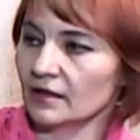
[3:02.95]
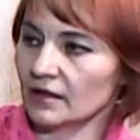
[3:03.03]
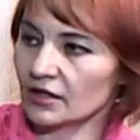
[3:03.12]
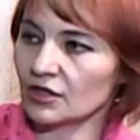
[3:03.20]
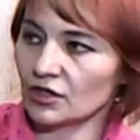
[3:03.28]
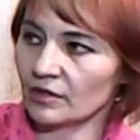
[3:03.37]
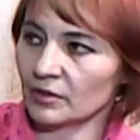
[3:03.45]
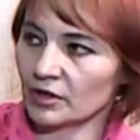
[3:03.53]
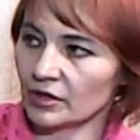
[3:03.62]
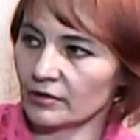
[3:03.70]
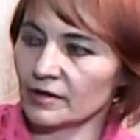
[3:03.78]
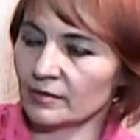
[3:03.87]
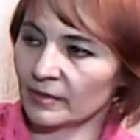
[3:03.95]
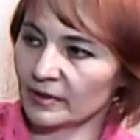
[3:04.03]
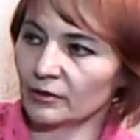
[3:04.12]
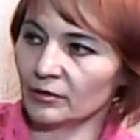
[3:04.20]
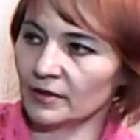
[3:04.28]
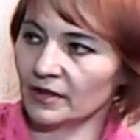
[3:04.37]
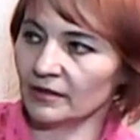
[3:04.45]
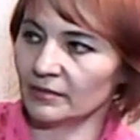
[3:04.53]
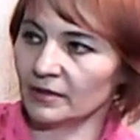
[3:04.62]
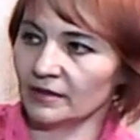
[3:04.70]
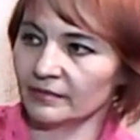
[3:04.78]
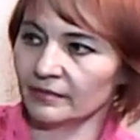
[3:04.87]
Расскажи нам, пожалуйста, поподробнее об
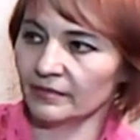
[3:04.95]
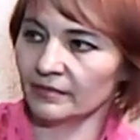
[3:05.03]
этом.